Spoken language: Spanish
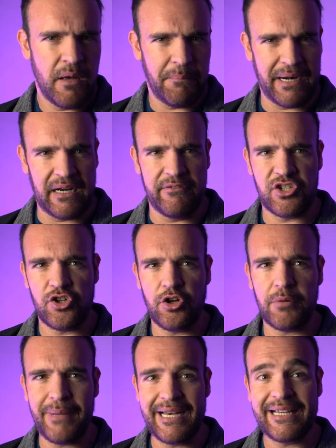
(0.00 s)
Para la versión
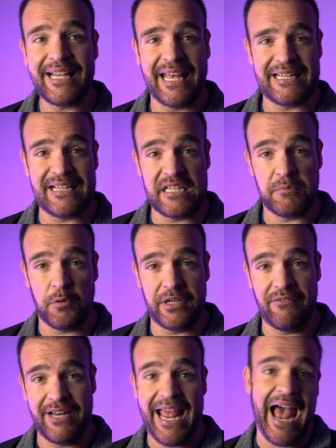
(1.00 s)
normal, que es la
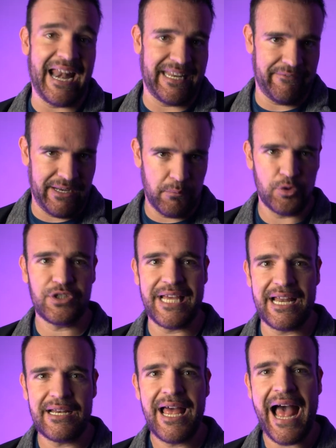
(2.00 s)
disponible a nivel
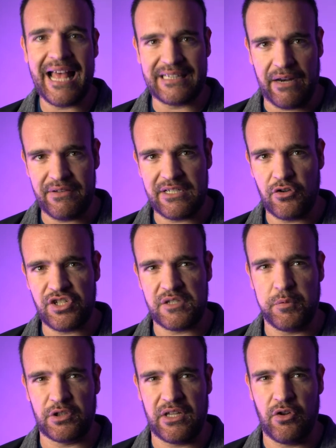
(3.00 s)
mundial, a través de los
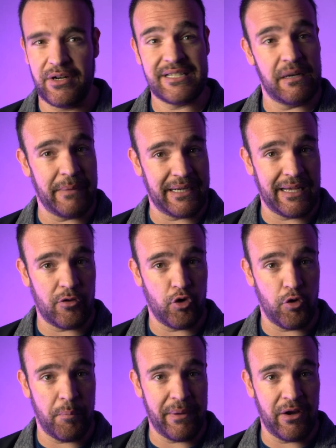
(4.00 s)
exportadores del mercado
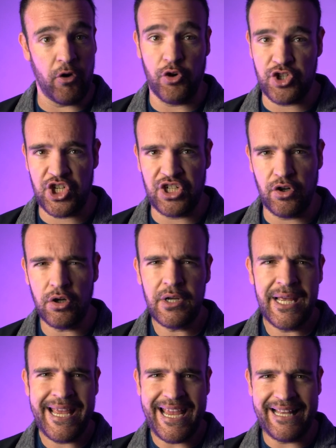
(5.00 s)
europeo o chino,
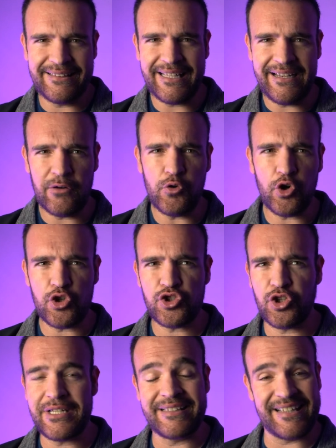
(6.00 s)
el tener un
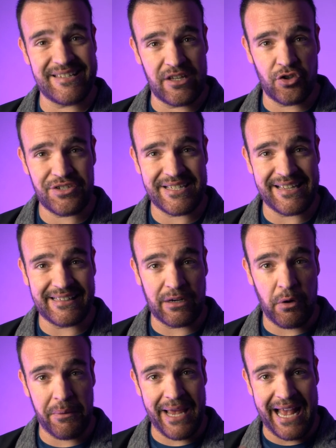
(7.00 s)
costo de
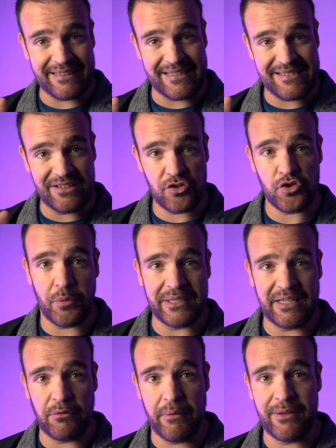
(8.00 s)
369 a
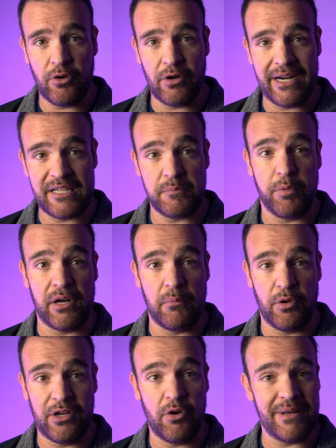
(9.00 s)
399 dólares por el
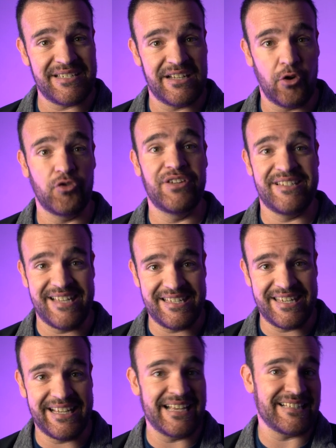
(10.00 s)
modelo básico de
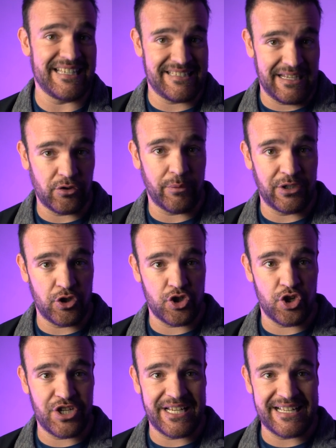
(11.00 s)
6 GB y
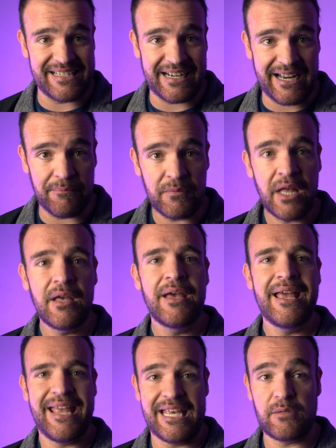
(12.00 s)
128 GB de RAM
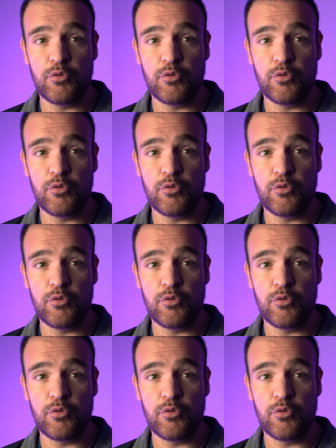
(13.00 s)
es